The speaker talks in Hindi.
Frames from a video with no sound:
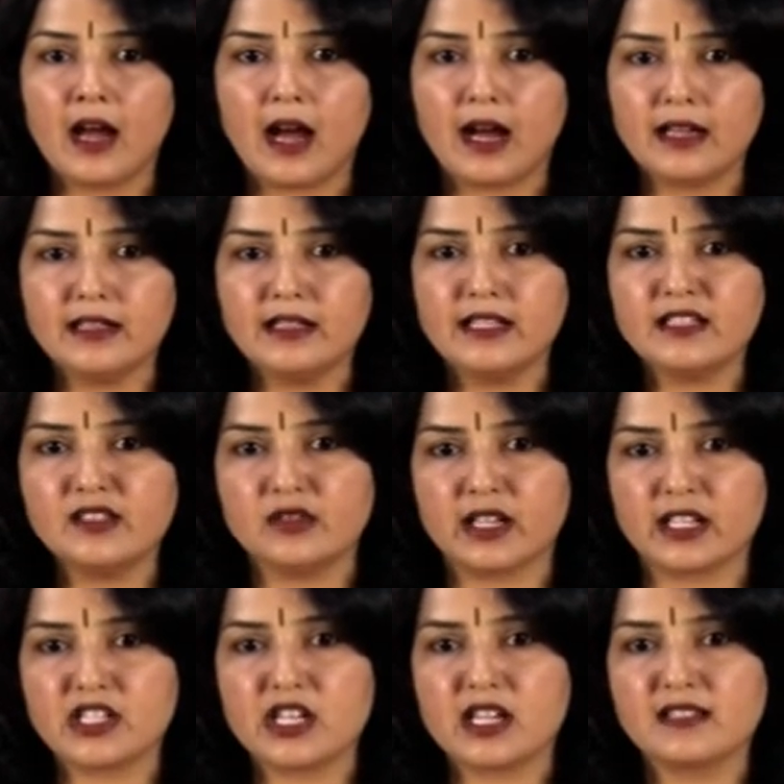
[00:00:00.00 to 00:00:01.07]
अग्नि
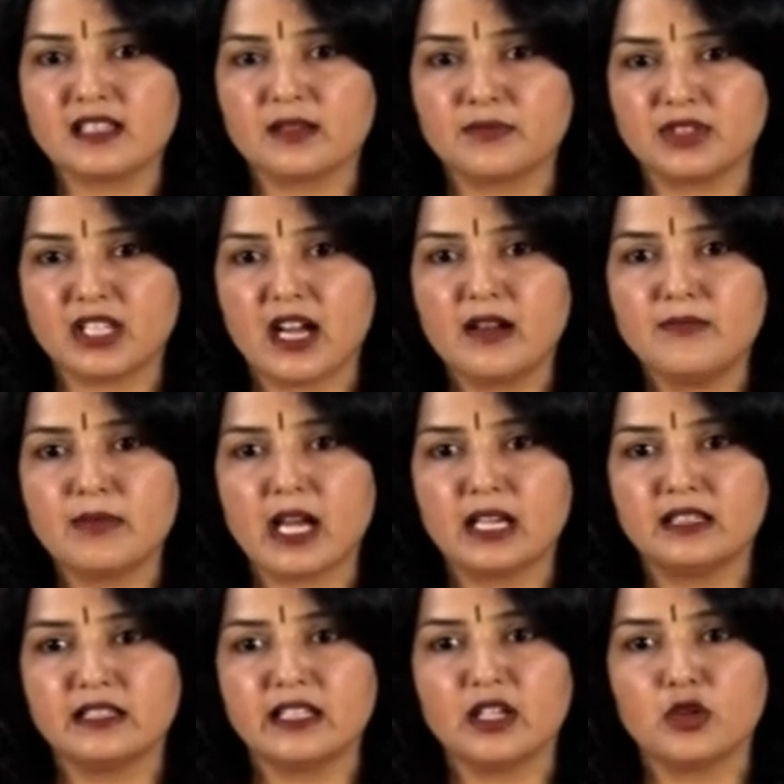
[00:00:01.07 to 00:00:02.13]
सुरक्षा सप्ताह
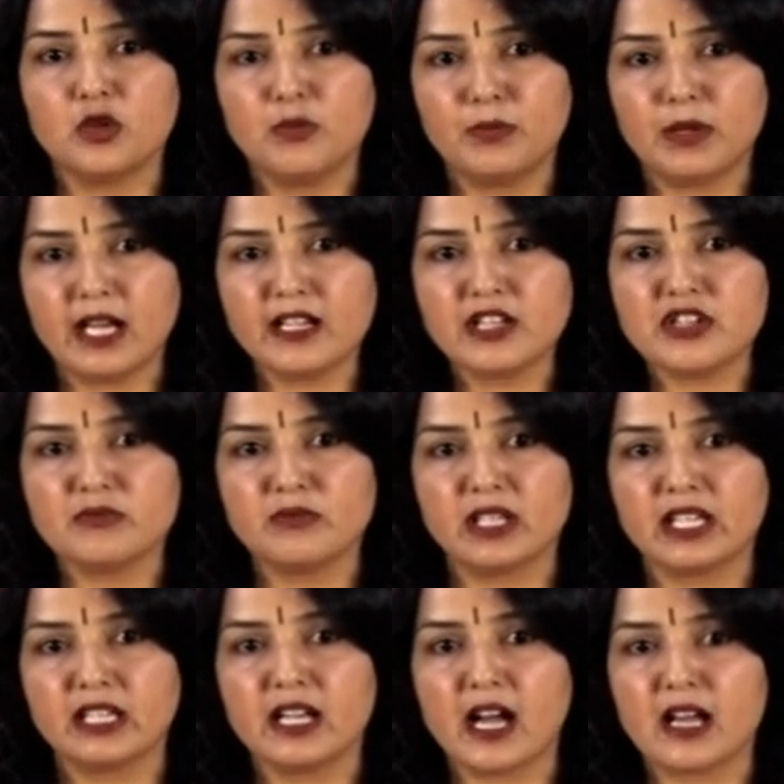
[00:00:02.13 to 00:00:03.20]
पालन के उपलक्ष्य
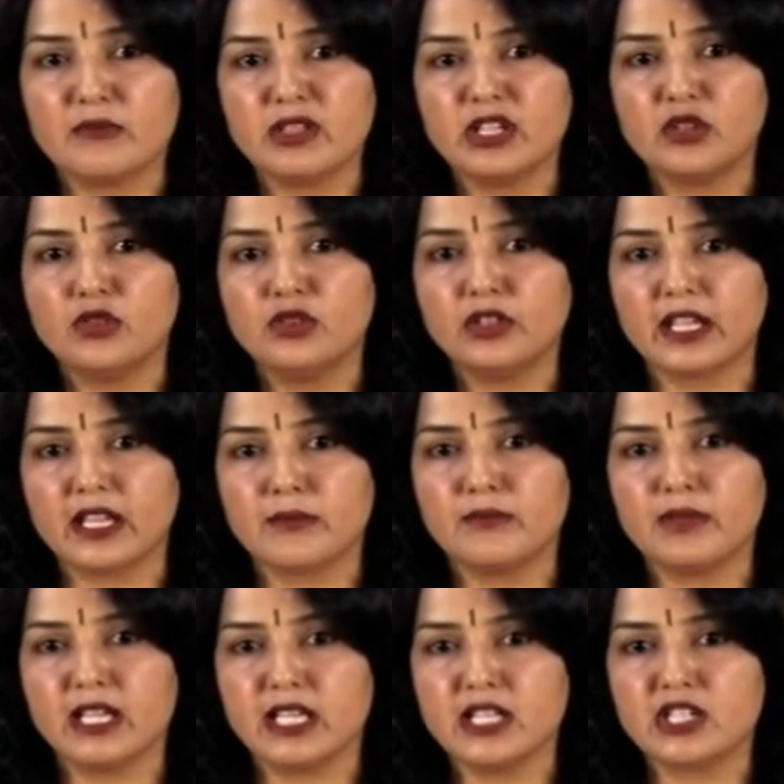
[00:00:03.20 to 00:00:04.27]
में कार्मिकों के
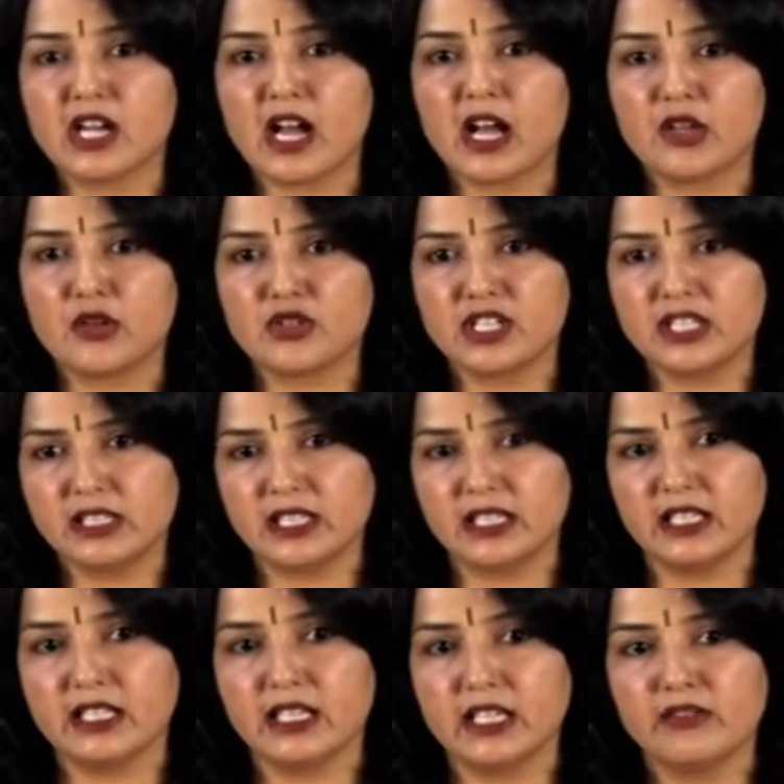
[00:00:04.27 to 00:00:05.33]
बीच आयोजित
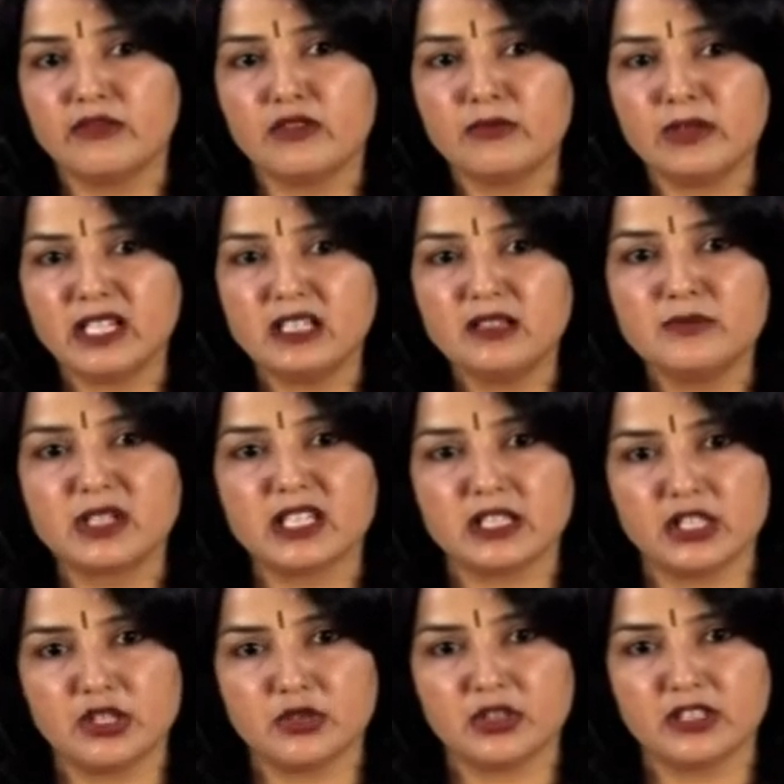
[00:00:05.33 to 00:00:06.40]
की गई विभिन्न
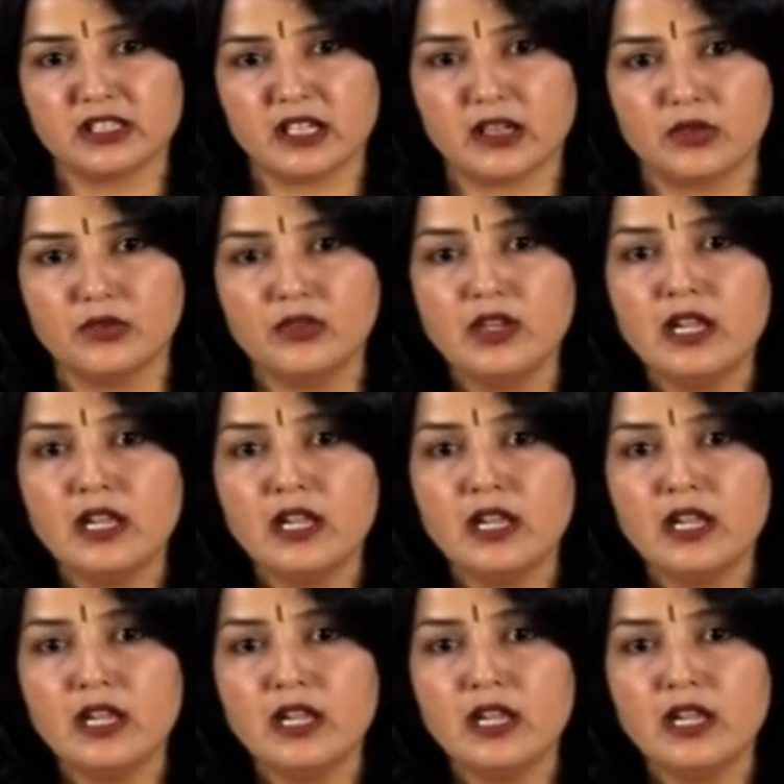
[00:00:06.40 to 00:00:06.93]
प्रतियोगिताओं